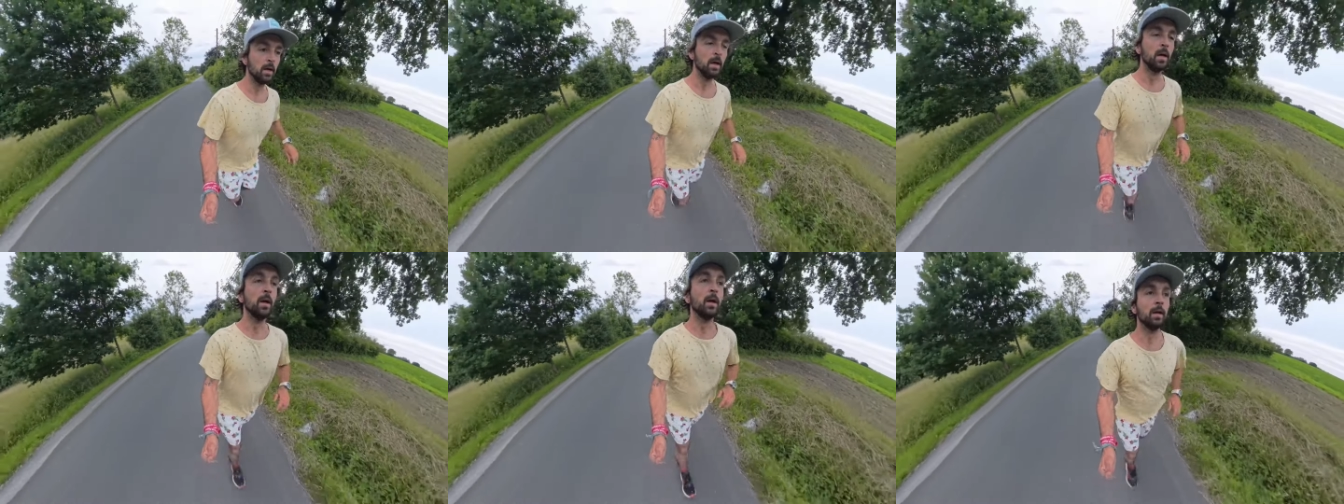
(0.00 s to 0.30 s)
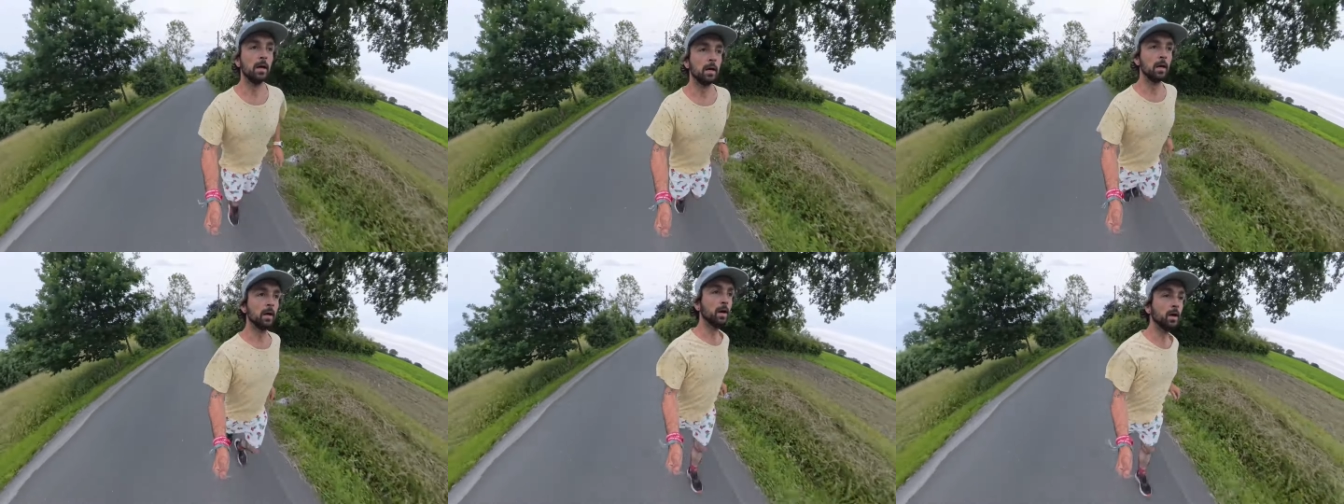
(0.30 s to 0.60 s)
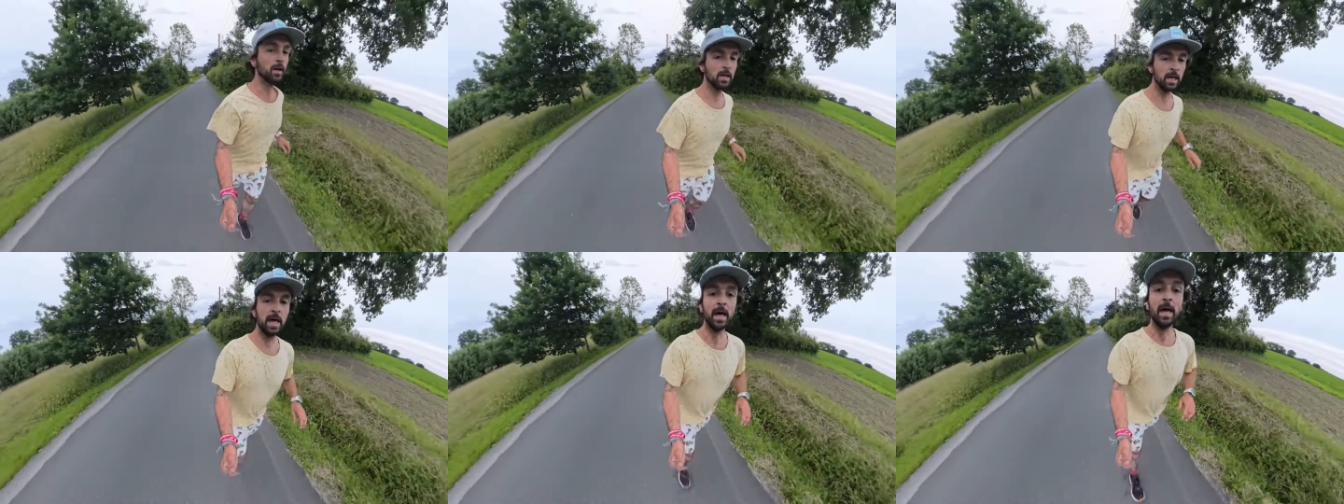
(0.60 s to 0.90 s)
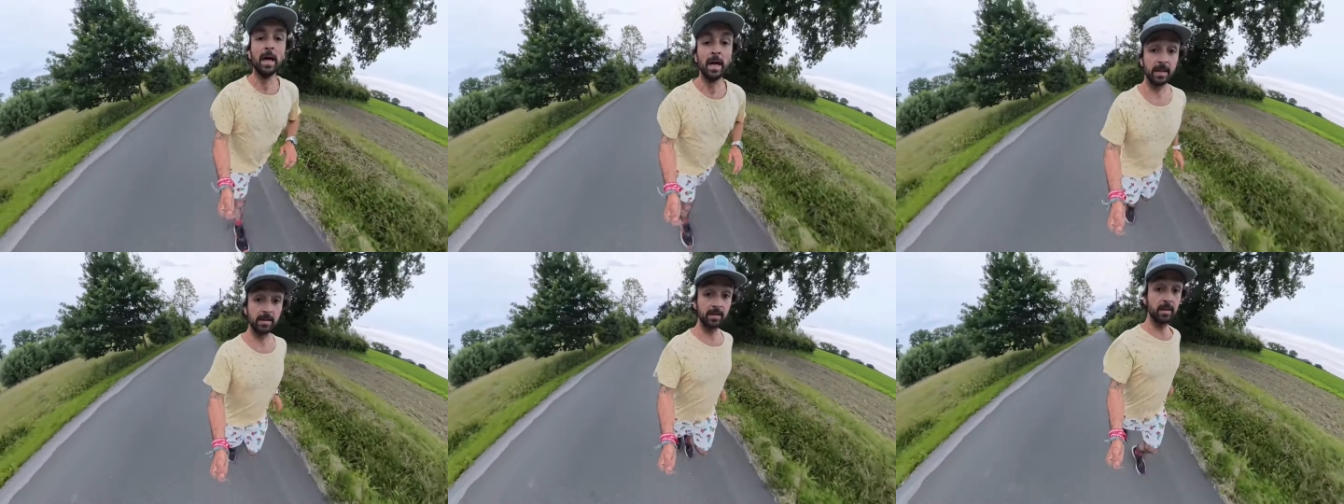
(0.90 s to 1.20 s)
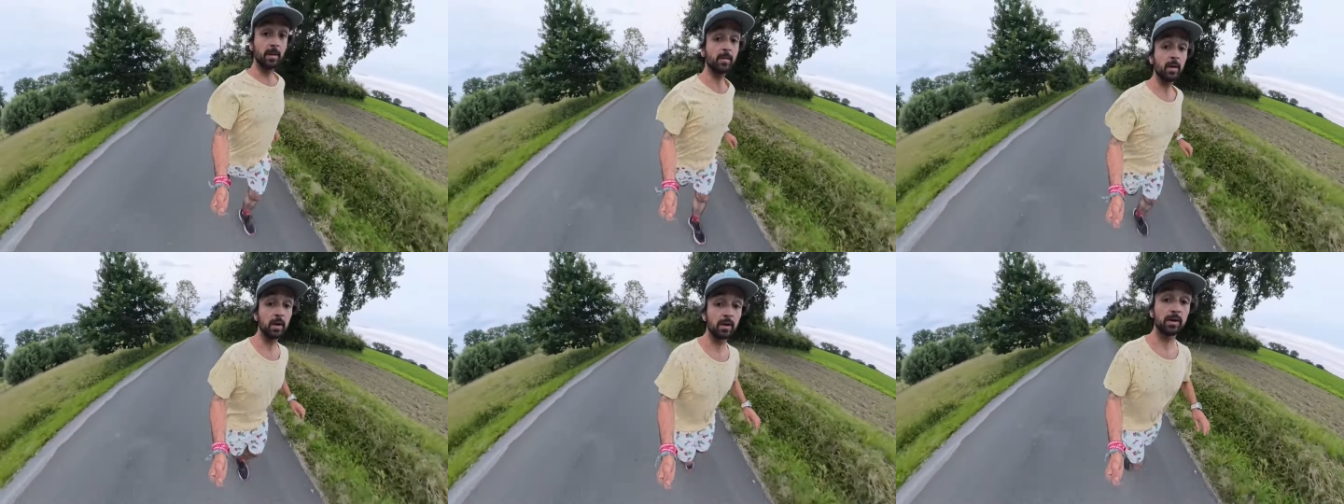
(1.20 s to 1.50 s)
Und
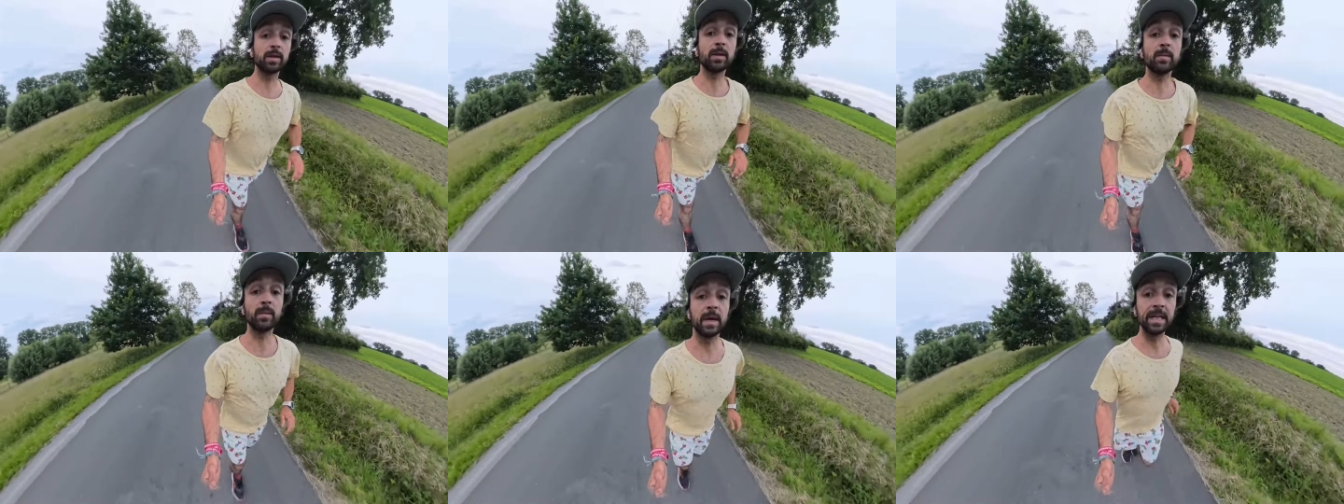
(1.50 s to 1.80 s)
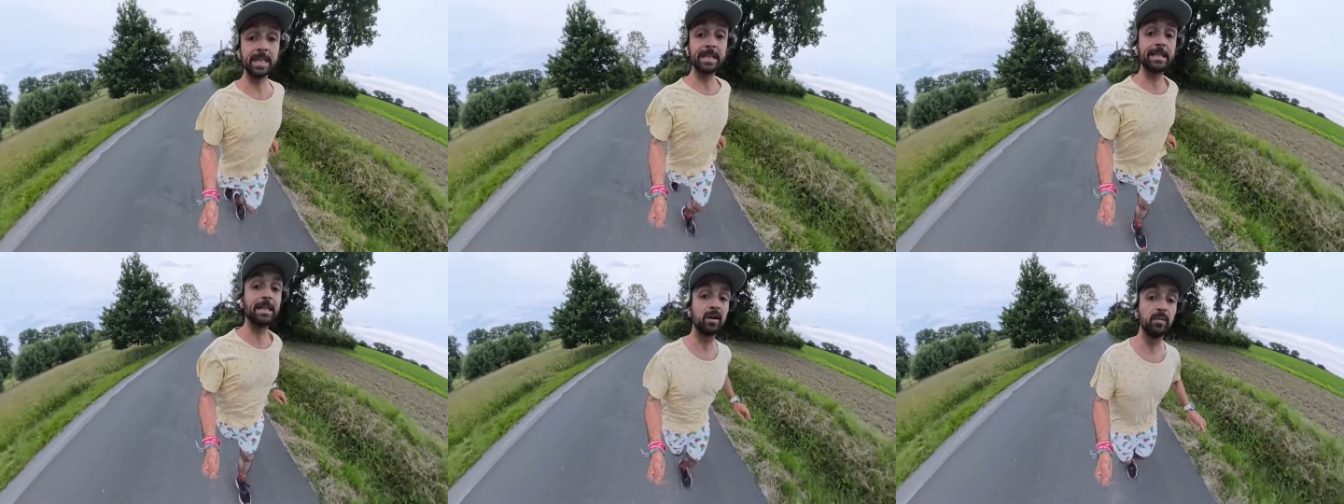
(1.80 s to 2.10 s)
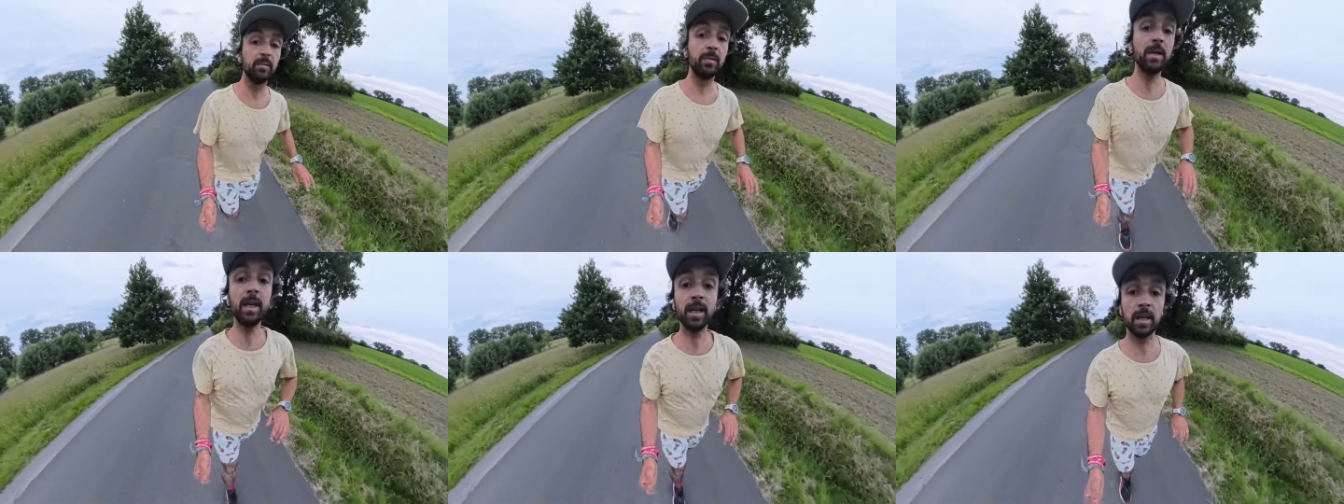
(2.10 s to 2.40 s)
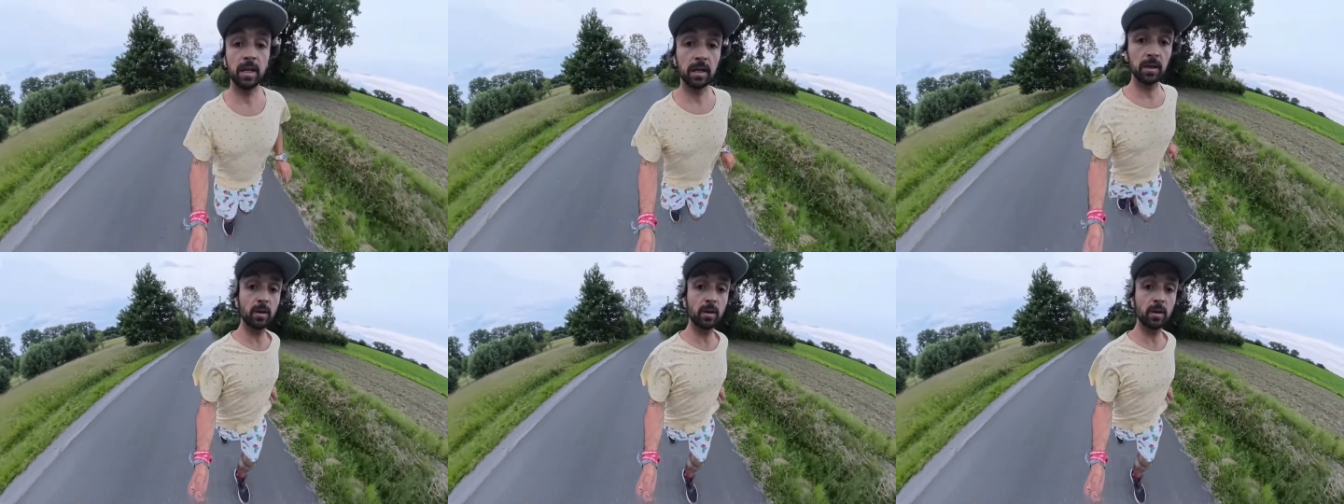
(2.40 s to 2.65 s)
irgendwie ist es immer die andere.